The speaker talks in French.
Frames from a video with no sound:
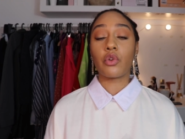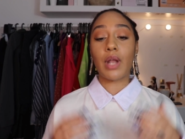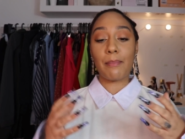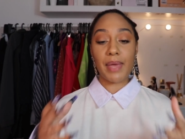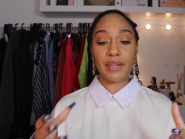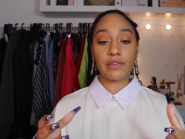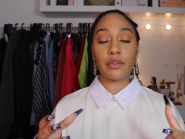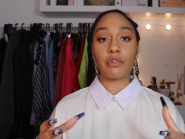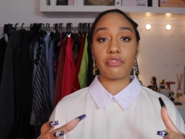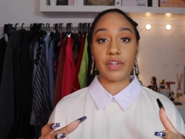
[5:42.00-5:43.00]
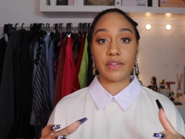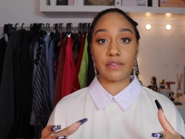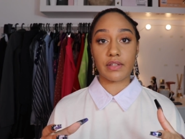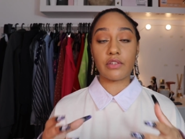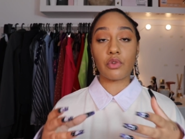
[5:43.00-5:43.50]
que la personne en
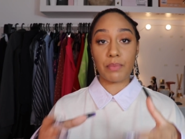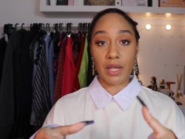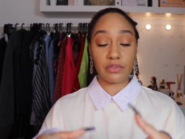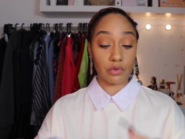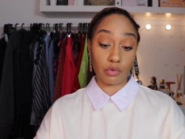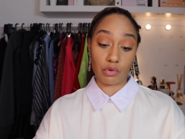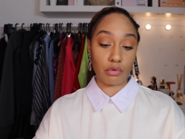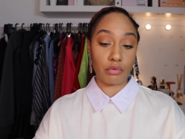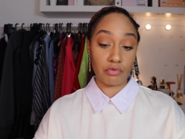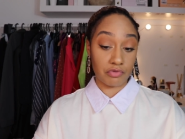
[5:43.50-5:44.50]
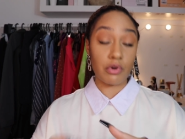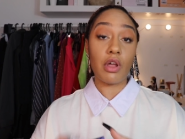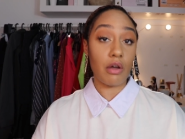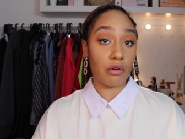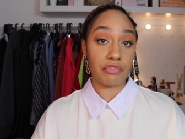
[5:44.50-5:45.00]
fait, qui se place en tant que
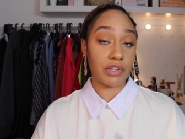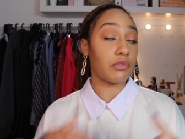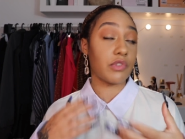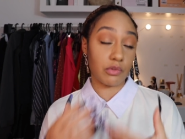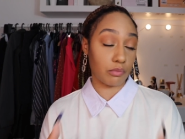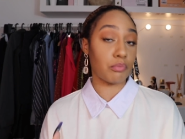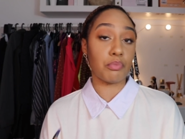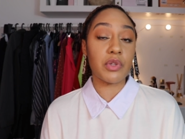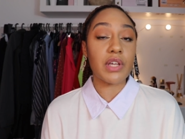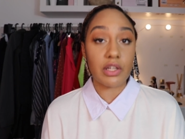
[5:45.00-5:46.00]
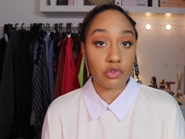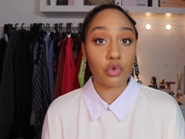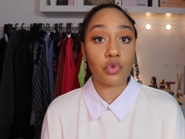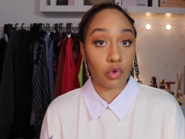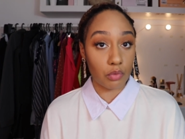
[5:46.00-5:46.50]
voleur en fait, si on peut dire les
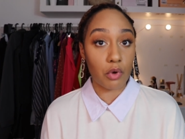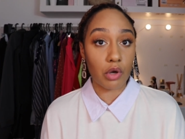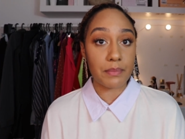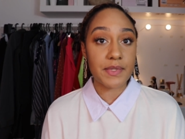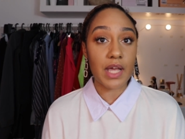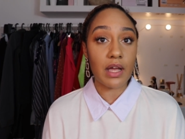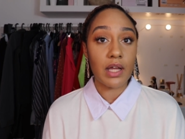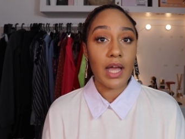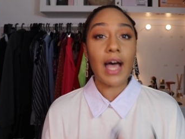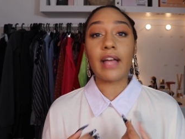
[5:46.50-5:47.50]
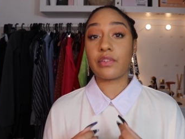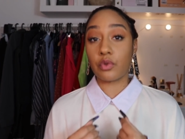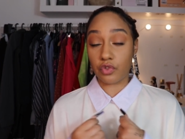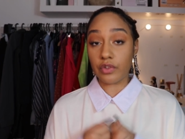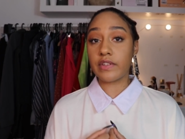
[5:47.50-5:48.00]
choses crûment comme ça, à
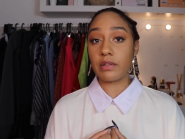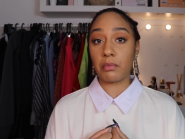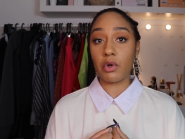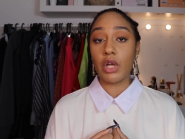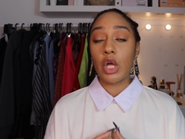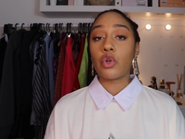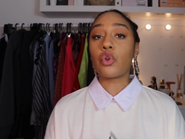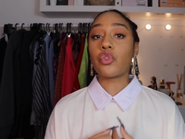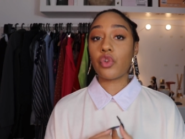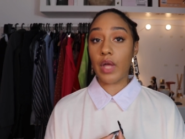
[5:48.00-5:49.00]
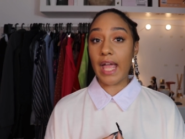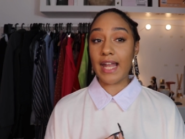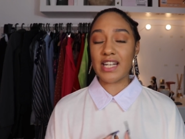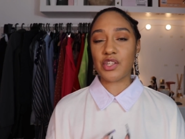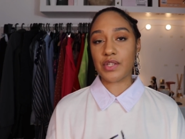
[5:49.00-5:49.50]
ce sentiment que sans
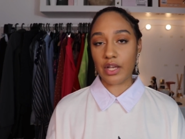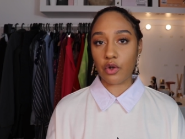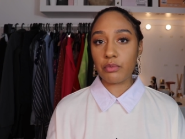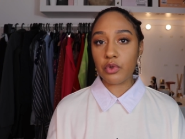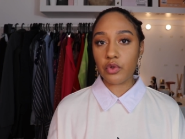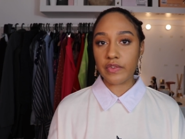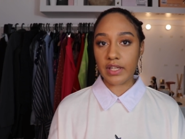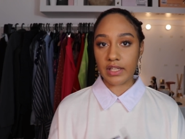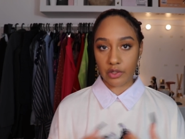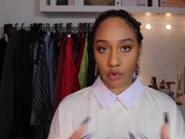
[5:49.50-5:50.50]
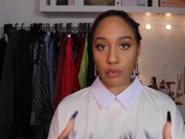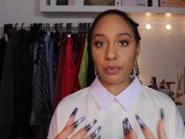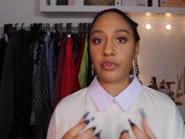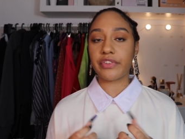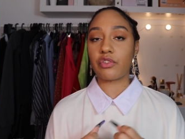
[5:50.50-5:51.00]
elle, sans sa communauté qui
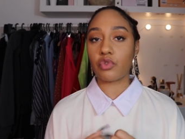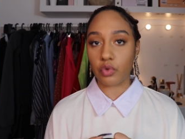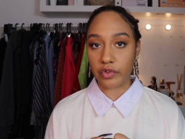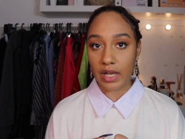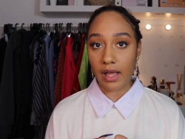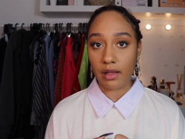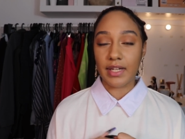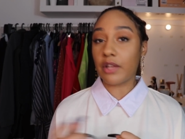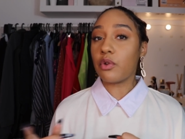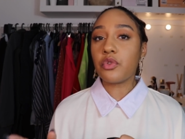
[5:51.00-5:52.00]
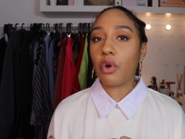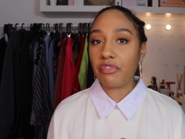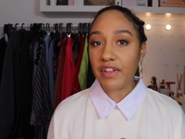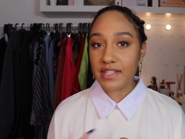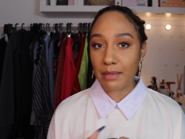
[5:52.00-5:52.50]
reprend cette chose-là, la culture en
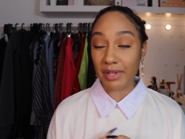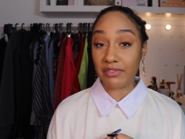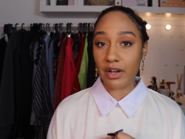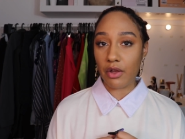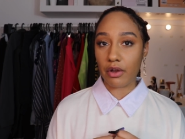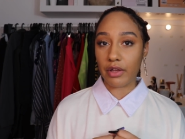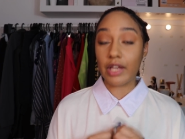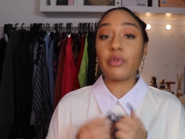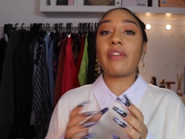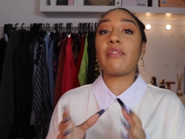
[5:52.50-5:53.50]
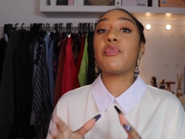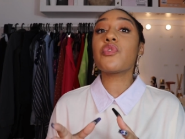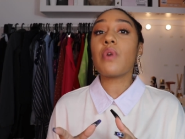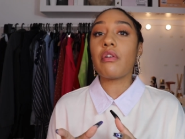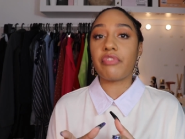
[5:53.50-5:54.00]
face n'a pas de valeur. Et qu'on avait
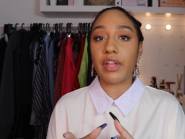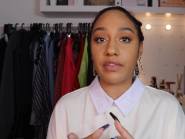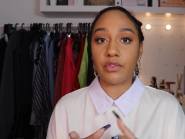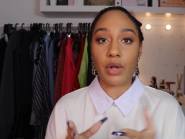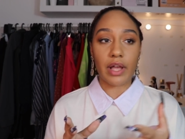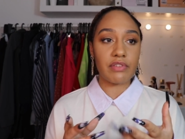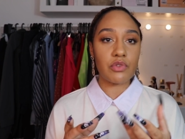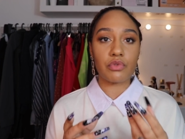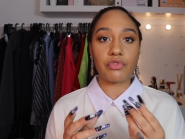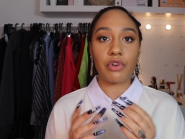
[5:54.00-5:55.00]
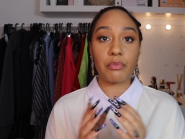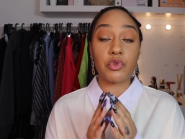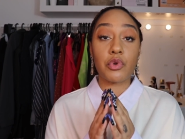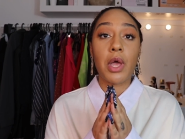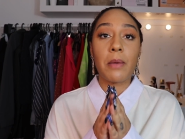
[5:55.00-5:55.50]
besoin en fait de l'arrivée d'une forme de